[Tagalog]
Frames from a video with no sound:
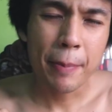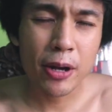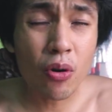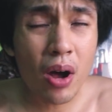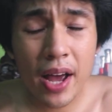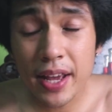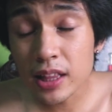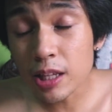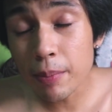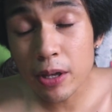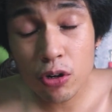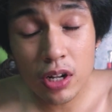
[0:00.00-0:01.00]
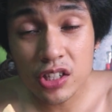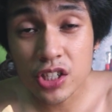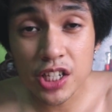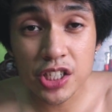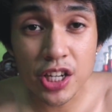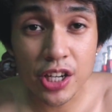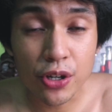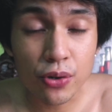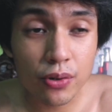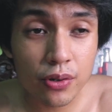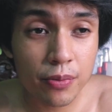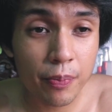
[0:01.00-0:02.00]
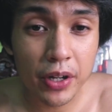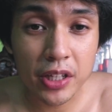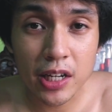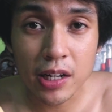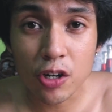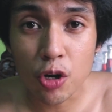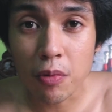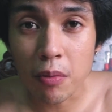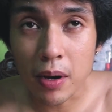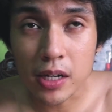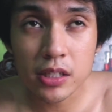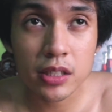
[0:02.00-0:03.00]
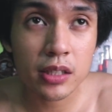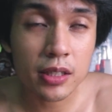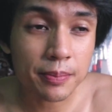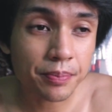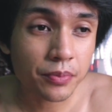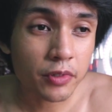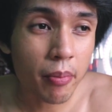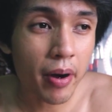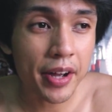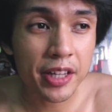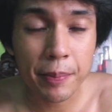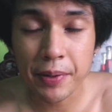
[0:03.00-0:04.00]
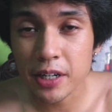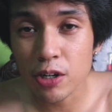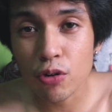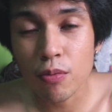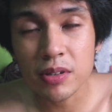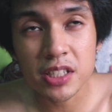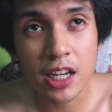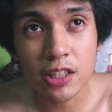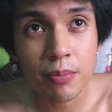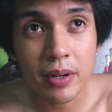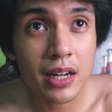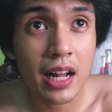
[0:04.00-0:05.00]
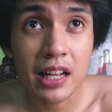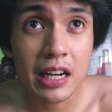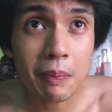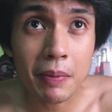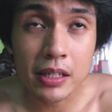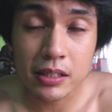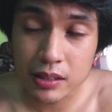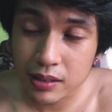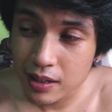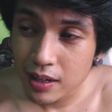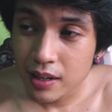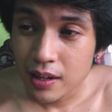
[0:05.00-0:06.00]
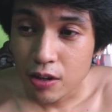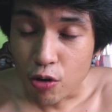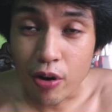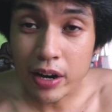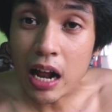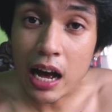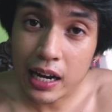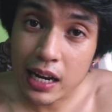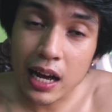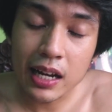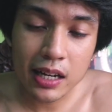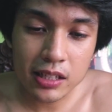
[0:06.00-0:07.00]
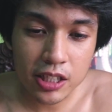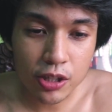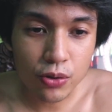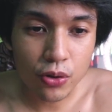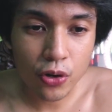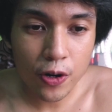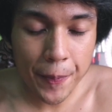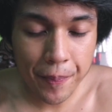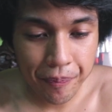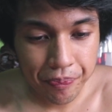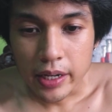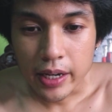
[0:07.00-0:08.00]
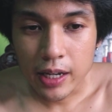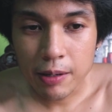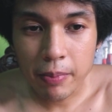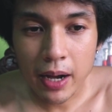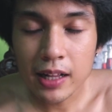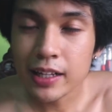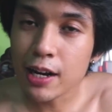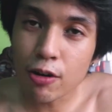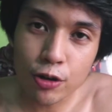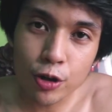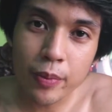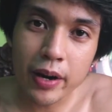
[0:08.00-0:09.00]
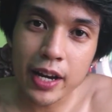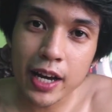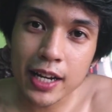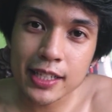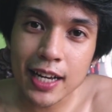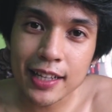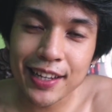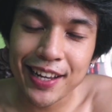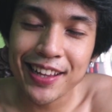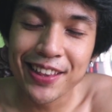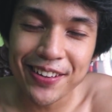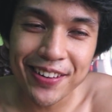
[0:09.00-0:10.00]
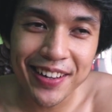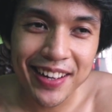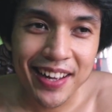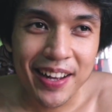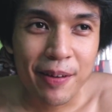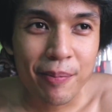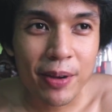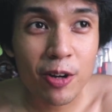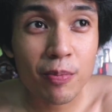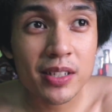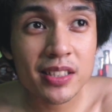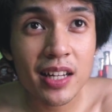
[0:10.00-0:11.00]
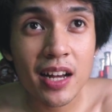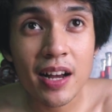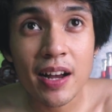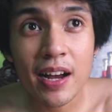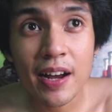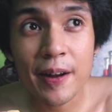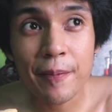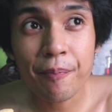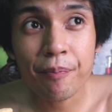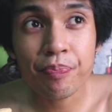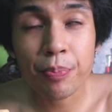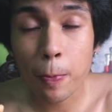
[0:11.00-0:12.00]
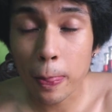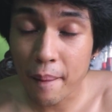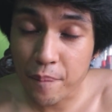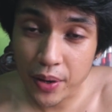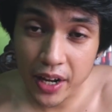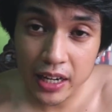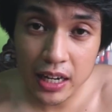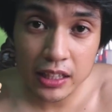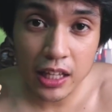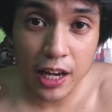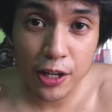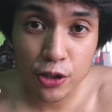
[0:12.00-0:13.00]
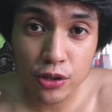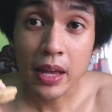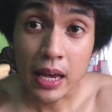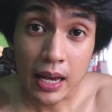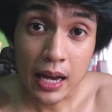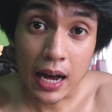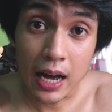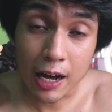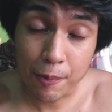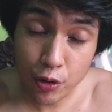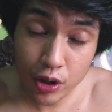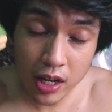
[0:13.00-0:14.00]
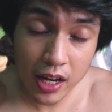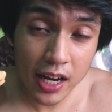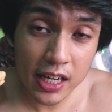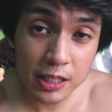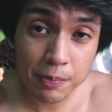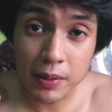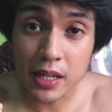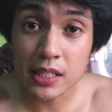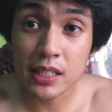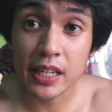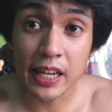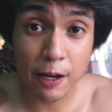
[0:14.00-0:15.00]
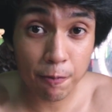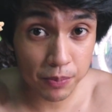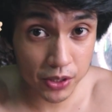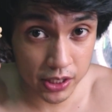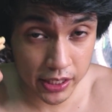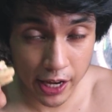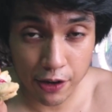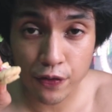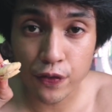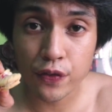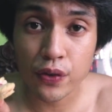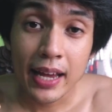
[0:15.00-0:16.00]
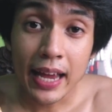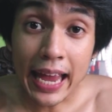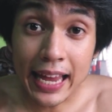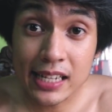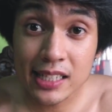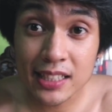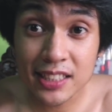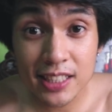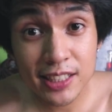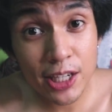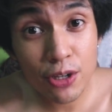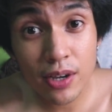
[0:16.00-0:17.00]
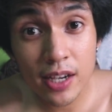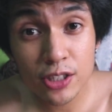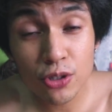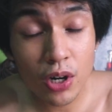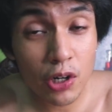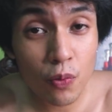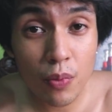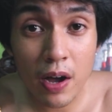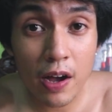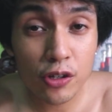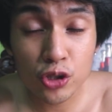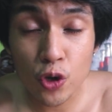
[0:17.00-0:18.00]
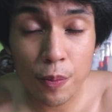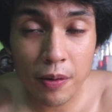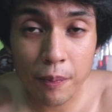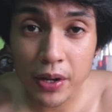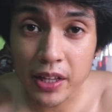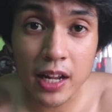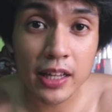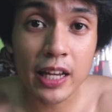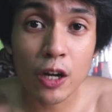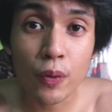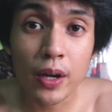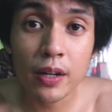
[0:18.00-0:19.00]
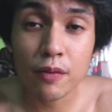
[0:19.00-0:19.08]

Pero kahit na meron ng GCQ or pwede nang lumabas, baka hindi pa rin ako masyadong maglalabas kung kinakailangan lang siguro. And bahala na kung ano mangyayari sa atin, no? Pero basta, um, pray lang tayo. Um, yun lang guys, please keep safe. And suggest kayo guys kung ano mga gusto nyo pang pwede natin gawin.